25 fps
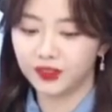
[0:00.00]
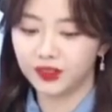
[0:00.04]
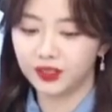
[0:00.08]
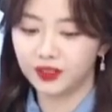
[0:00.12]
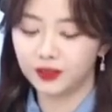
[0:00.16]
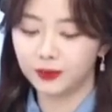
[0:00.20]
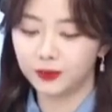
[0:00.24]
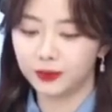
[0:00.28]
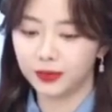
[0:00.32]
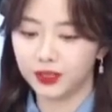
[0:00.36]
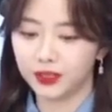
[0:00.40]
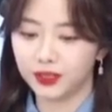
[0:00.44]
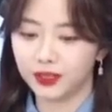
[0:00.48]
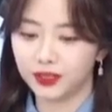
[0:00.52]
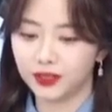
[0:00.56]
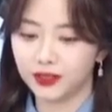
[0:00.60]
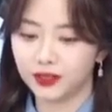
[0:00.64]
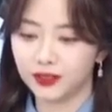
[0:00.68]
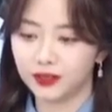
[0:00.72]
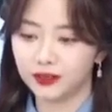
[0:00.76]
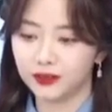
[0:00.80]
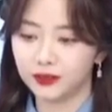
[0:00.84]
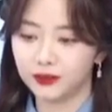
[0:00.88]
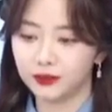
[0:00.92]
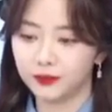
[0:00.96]
特
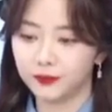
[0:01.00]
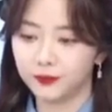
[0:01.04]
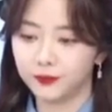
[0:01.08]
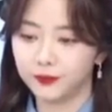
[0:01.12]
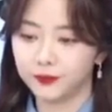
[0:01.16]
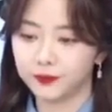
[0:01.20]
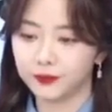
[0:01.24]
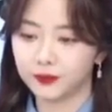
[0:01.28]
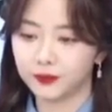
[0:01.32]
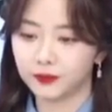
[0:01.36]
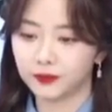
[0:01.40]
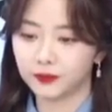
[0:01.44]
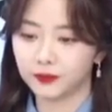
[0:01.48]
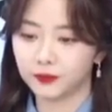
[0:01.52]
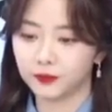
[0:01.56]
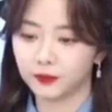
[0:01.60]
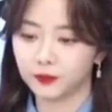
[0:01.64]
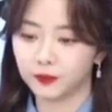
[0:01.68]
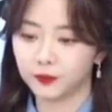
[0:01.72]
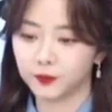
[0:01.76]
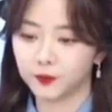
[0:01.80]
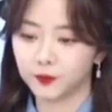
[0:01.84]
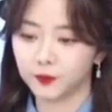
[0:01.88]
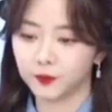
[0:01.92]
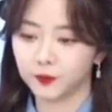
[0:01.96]
别
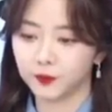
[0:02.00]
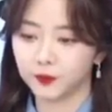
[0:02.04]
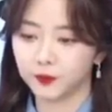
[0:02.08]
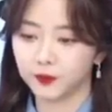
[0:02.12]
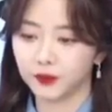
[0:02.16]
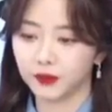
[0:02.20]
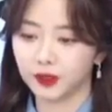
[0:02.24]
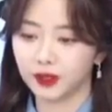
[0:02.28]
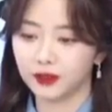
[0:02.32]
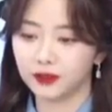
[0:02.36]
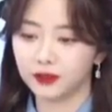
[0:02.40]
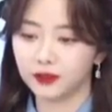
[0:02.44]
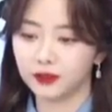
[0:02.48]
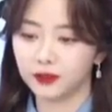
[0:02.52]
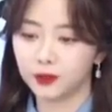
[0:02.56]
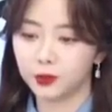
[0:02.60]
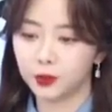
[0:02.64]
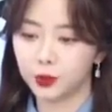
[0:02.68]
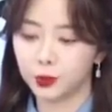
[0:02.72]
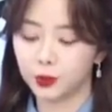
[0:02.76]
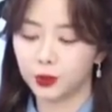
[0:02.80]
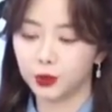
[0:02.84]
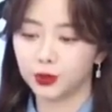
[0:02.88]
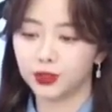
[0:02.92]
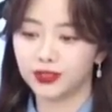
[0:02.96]
嗯。
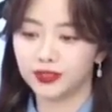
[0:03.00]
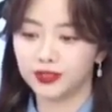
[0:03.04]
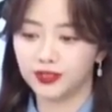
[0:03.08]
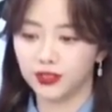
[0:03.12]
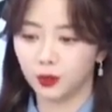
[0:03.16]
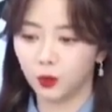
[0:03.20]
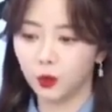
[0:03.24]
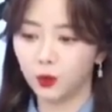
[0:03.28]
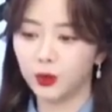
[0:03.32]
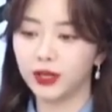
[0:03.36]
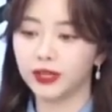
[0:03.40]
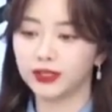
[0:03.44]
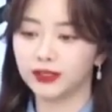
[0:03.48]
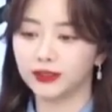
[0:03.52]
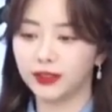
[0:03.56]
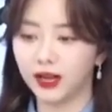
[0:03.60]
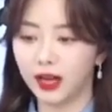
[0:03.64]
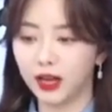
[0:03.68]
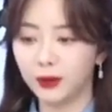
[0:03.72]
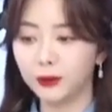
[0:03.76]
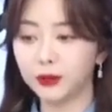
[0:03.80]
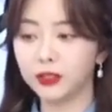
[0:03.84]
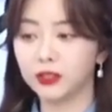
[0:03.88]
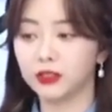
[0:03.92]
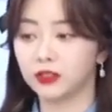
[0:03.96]
去体会
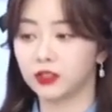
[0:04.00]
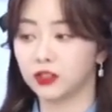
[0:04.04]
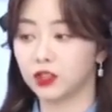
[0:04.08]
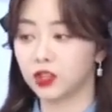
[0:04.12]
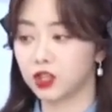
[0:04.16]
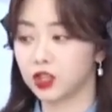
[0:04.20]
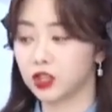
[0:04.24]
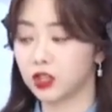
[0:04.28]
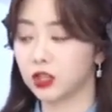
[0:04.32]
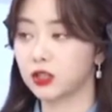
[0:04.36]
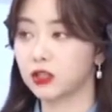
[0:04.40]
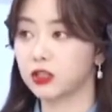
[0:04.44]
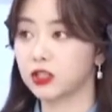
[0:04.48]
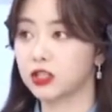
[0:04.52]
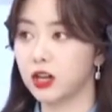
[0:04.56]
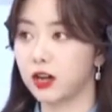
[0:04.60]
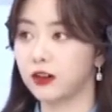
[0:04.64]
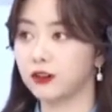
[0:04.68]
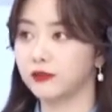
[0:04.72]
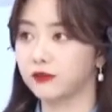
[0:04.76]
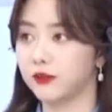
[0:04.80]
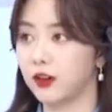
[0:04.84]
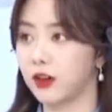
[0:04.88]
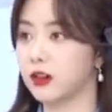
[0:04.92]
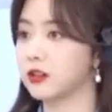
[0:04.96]
他们的生
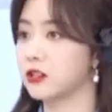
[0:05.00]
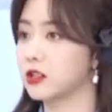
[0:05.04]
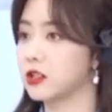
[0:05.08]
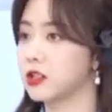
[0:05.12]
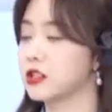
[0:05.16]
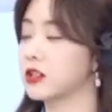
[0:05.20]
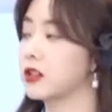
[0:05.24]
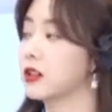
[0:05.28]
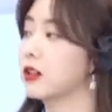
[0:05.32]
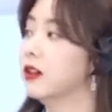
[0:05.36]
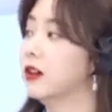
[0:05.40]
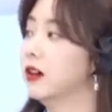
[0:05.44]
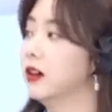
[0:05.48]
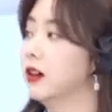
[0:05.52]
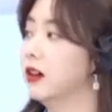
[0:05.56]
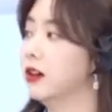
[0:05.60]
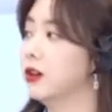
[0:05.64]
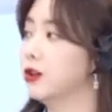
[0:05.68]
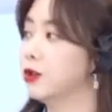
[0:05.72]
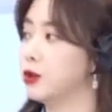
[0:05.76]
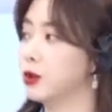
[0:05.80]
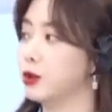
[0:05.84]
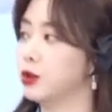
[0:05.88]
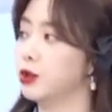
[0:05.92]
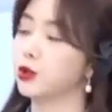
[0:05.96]
长方式，
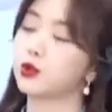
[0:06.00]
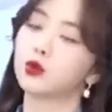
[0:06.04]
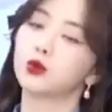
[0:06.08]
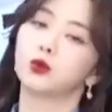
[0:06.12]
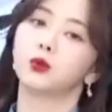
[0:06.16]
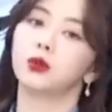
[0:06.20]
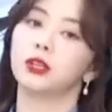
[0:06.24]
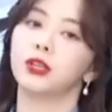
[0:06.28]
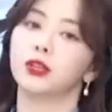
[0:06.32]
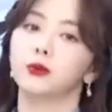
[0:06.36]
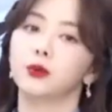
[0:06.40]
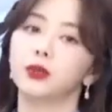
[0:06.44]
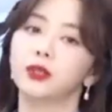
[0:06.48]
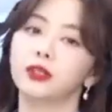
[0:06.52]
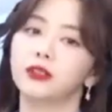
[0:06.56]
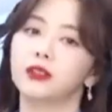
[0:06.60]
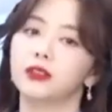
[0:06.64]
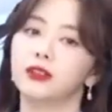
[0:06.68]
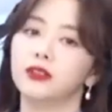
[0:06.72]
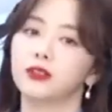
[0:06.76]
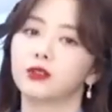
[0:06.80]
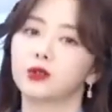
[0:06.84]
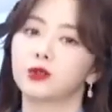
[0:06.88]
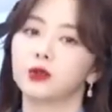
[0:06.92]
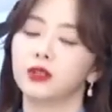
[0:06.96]
去处理问
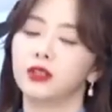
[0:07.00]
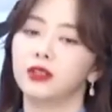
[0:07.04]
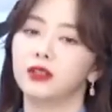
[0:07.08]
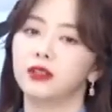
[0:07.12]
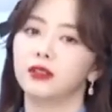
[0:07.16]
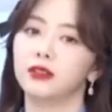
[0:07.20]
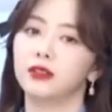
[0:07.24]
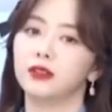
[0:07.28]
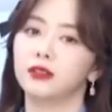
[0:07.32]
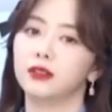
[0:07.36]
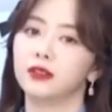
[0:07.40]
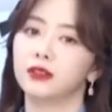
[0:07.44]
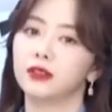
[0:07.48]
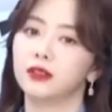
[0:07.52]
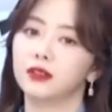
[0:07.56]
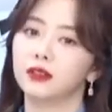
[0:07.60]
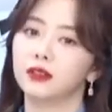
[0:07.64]
题，所以